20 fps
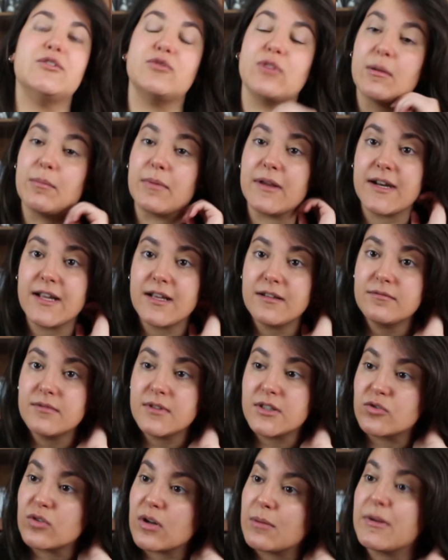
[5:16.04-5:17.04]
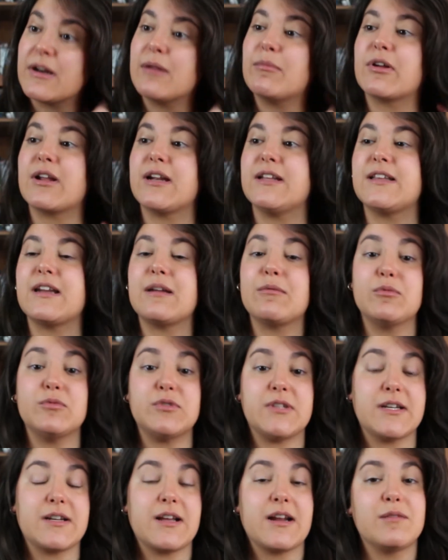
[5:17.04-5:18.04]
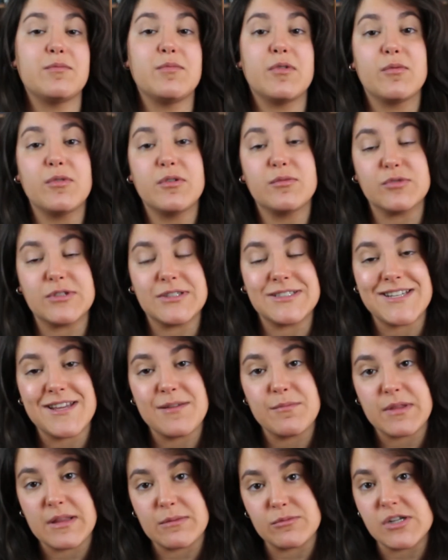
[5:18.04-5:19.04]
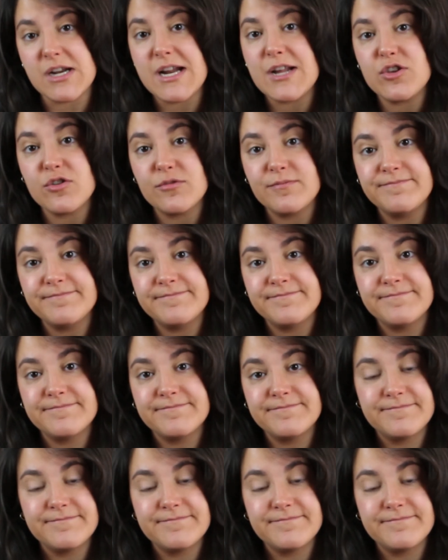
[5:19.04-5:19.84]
Es una pena, es una pena porque le tenemos muchas ganas, pero bueno, pues así empezamos el año. Sí.